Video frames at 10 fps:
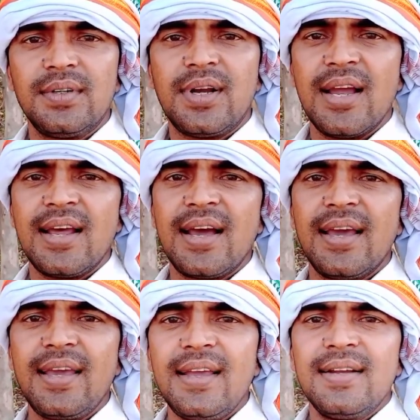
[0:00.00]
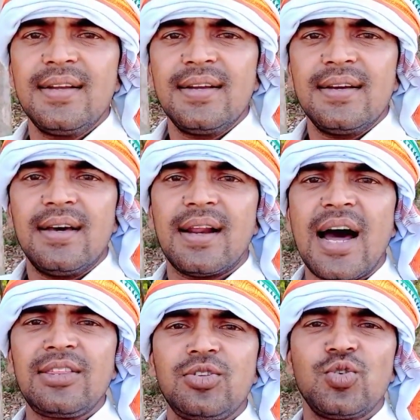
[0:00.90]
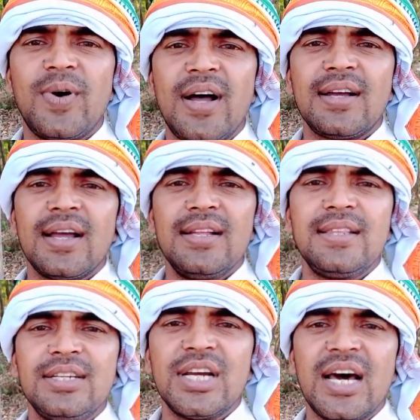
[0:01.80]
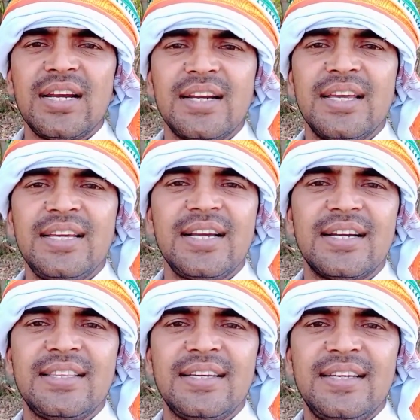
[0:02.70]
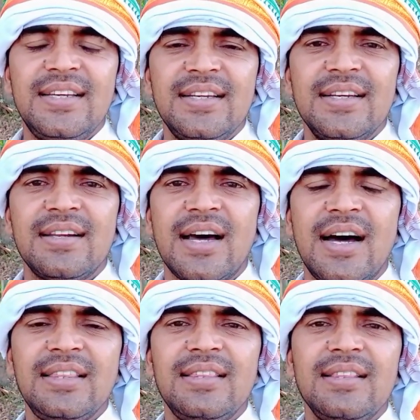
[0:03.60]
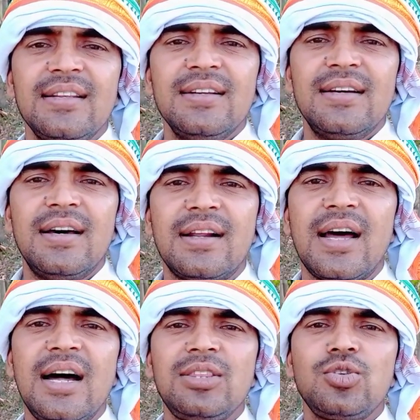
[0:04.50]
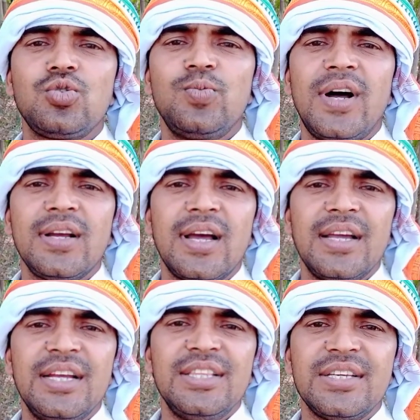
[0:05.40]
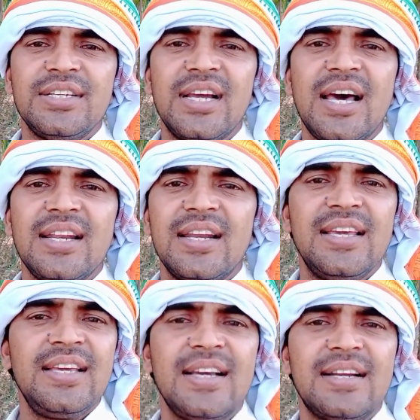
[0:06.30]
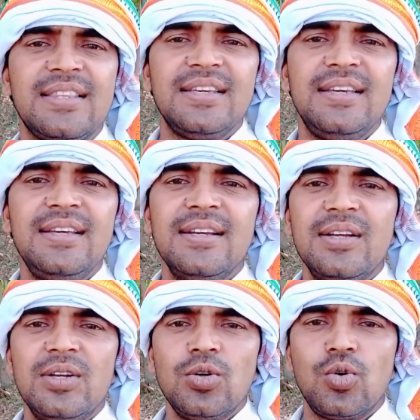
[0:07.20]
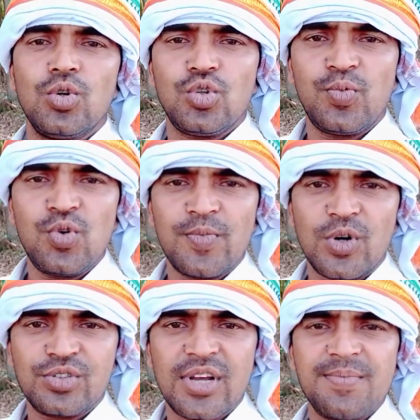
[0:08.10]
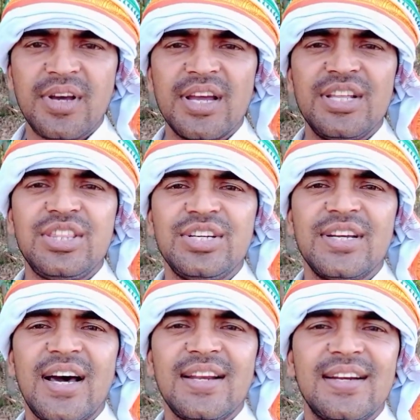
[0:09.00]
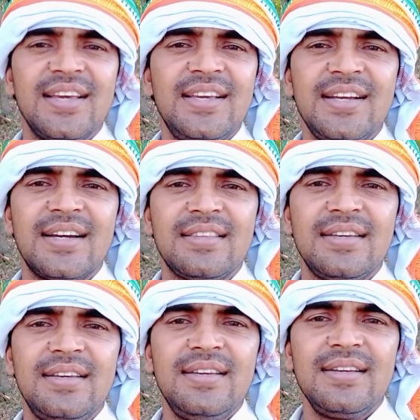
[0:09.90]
कहना है रात सुबह का इंतज़ार नहीं करती रात रात सुबह का इंतज़ार नहीं करती खुशबू मौसम का इंतज़ार नहीं करती